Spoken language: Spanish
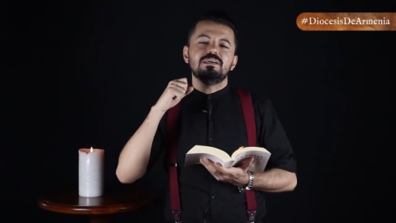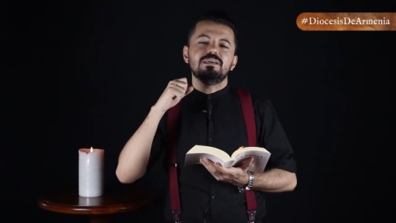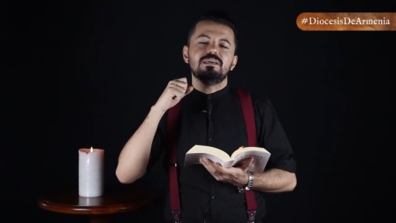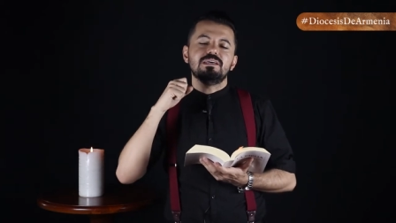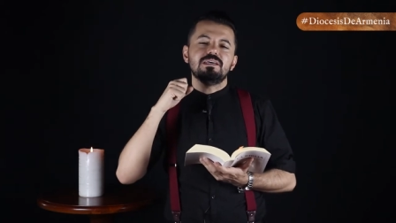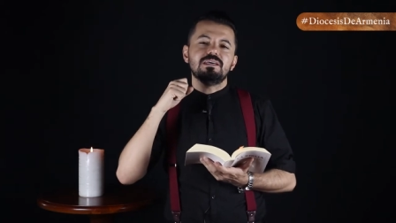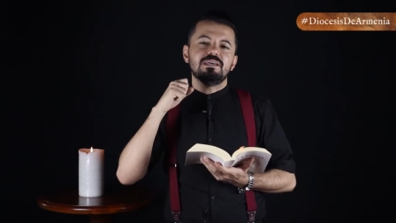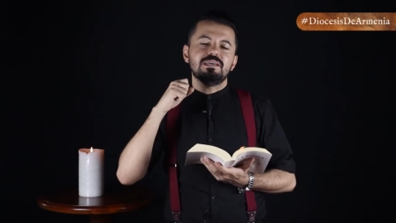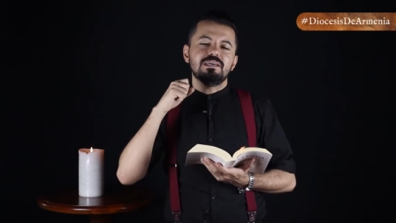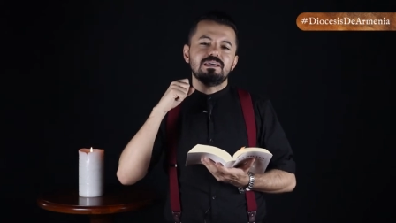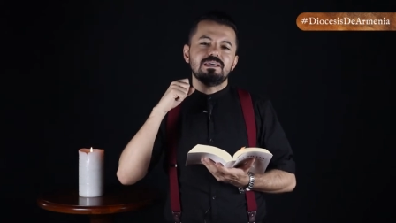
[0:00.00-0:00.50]

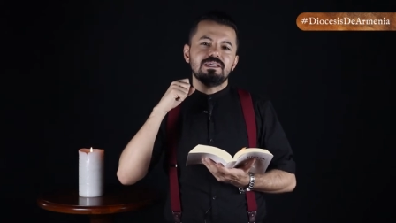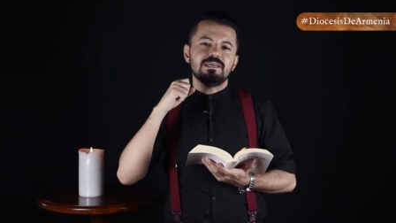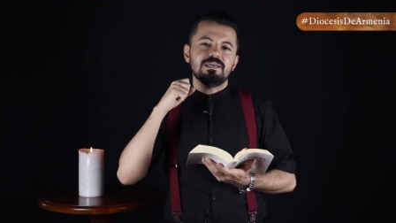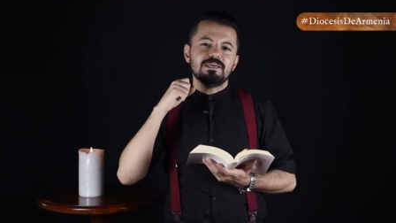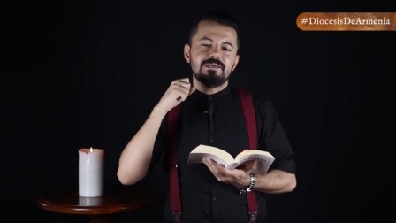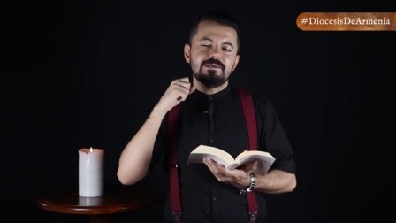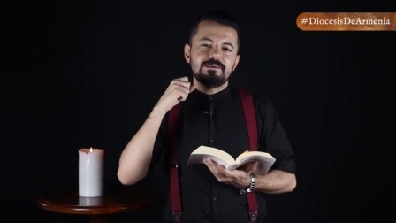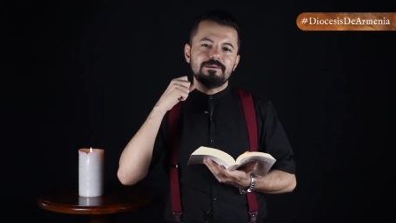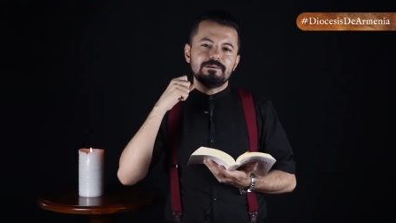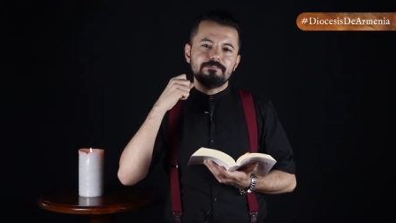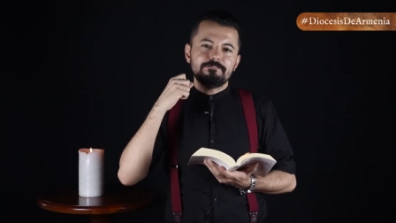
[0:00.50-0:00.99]

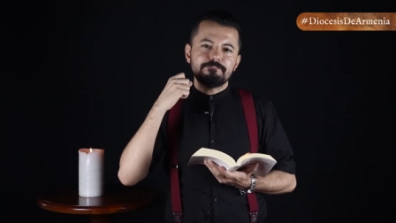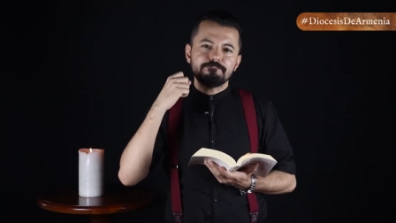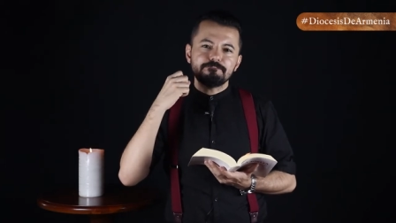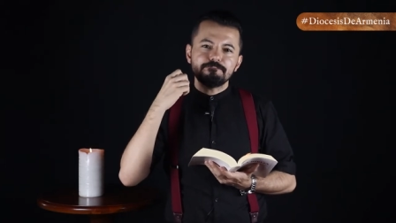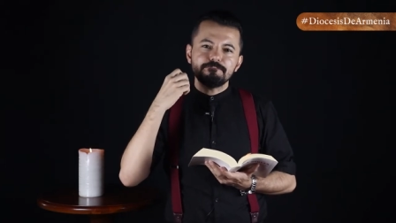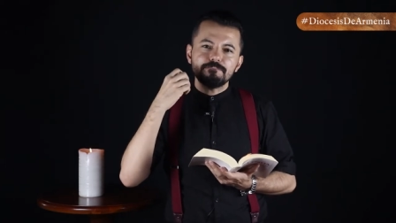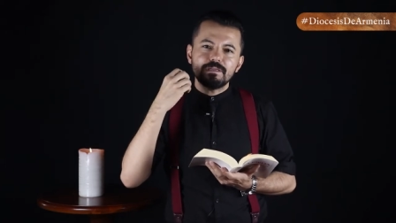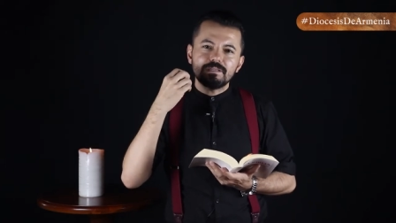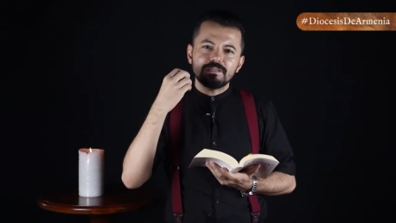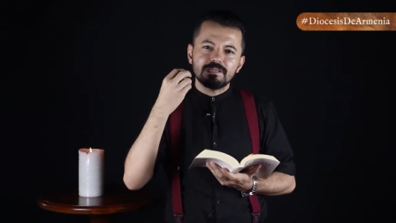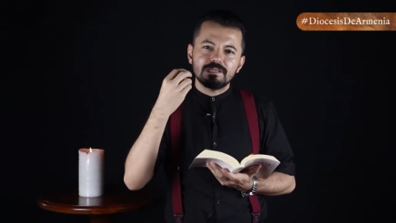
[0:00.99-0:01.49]
eh,
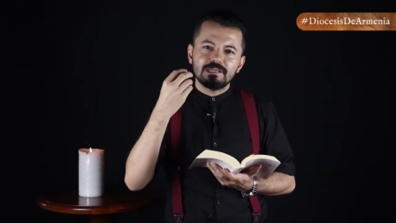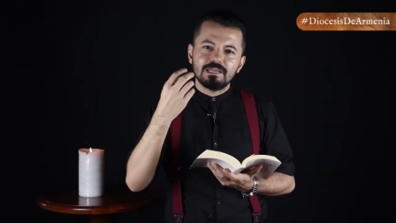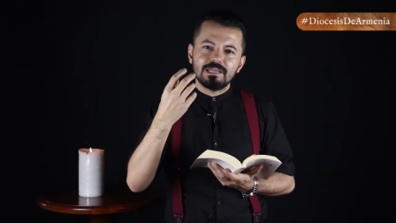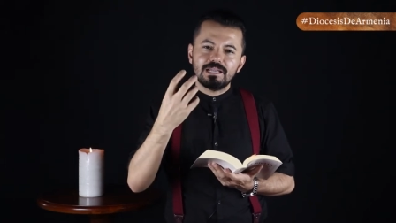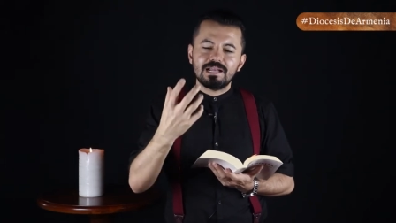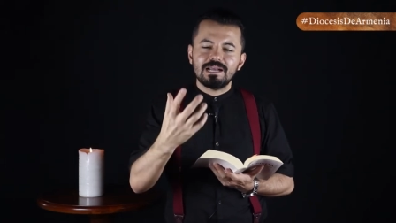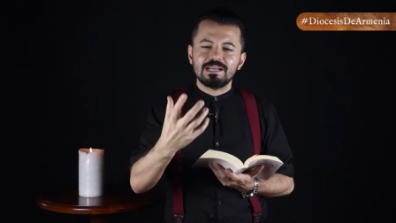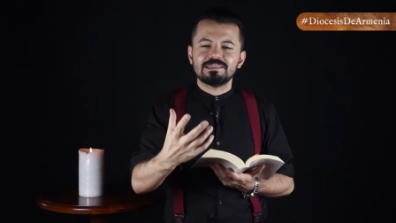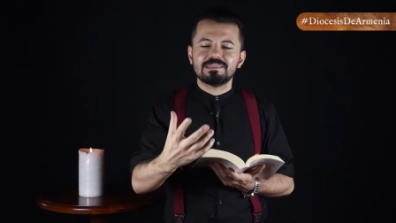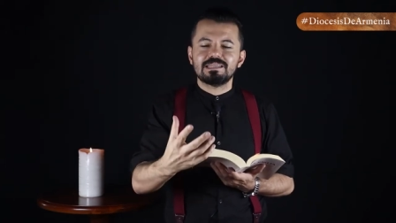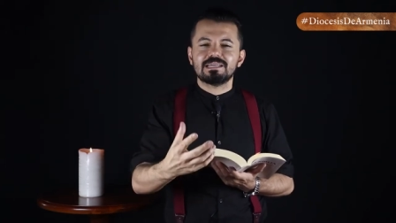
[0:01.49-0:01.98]

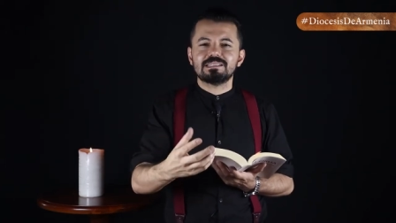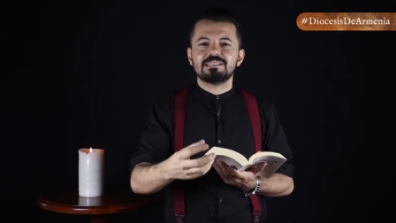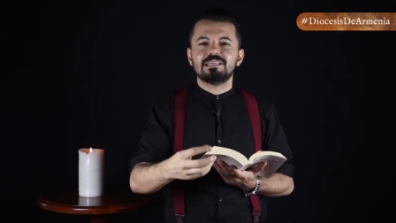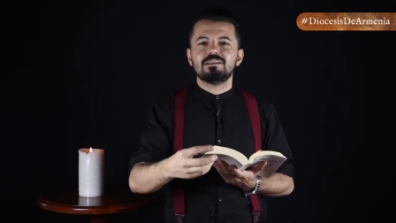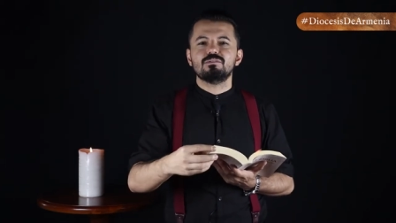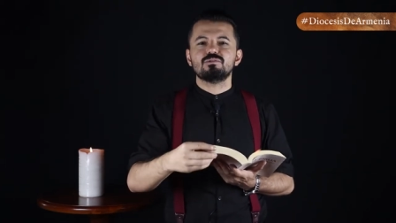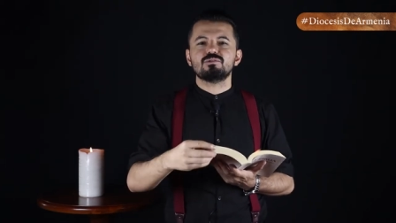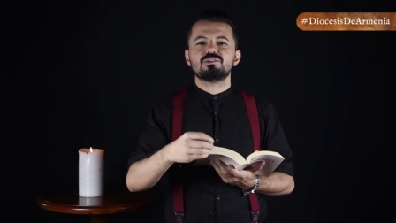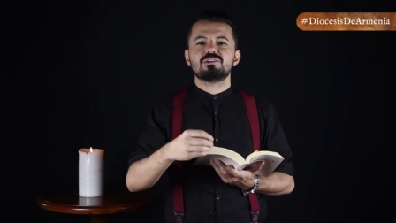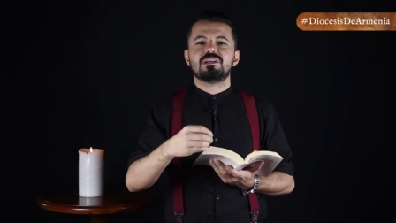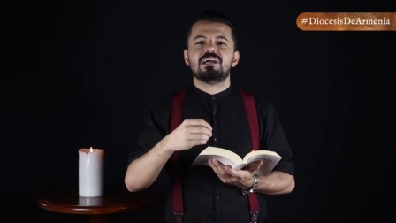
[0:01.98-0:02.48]
el cantar de
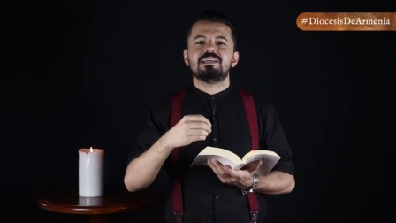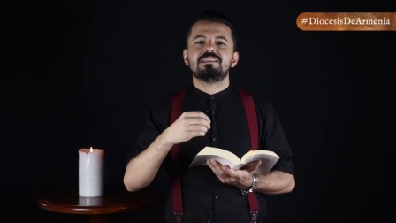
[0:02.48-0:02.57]
los